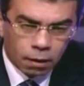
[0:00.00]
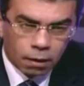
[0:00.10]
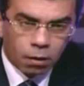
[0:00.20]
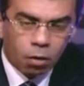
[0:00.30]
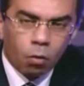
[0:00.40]

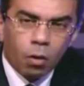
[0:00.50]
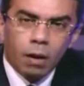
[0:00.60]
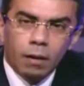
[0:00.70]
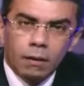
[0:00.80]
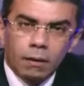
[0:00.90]

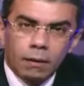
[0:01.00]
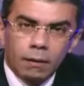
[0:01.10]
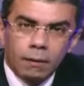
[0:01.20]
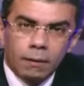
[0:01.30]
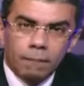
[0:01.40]
هو
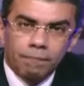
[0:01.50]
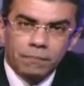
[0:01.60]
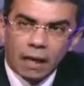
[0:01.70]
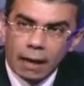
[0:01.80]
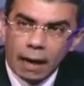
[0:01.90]
آه
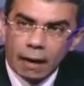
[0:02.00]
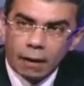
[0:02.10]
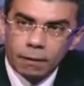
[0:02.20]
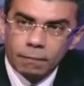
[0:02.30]
تنحى